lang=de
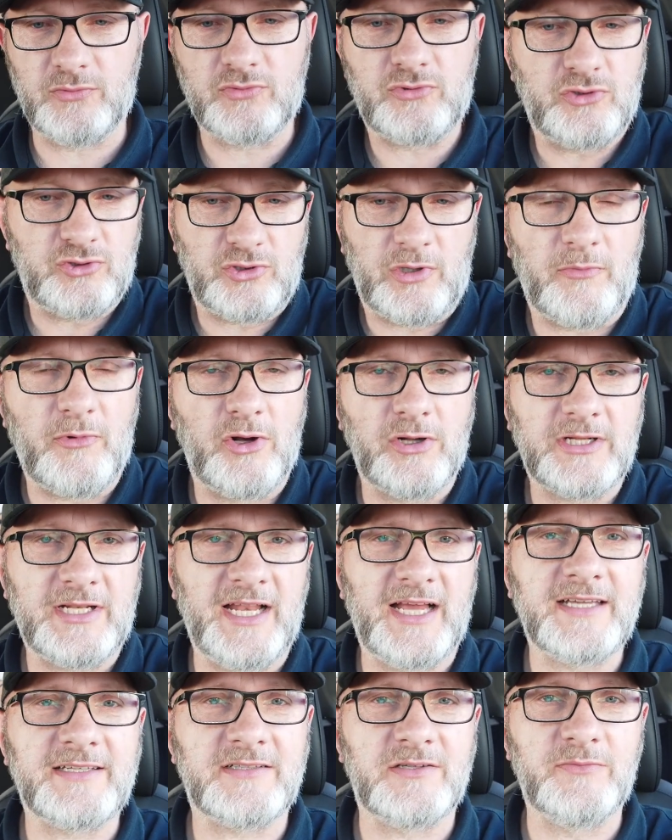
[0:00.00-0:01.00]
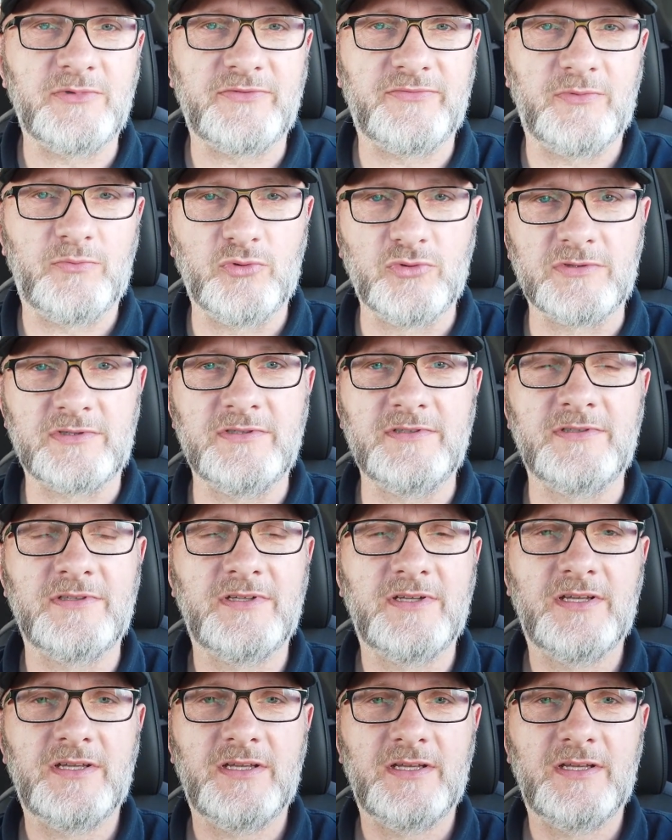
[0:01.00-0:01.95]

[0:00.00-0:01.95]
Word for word: Und das haben wir halt gleich damit verbunden,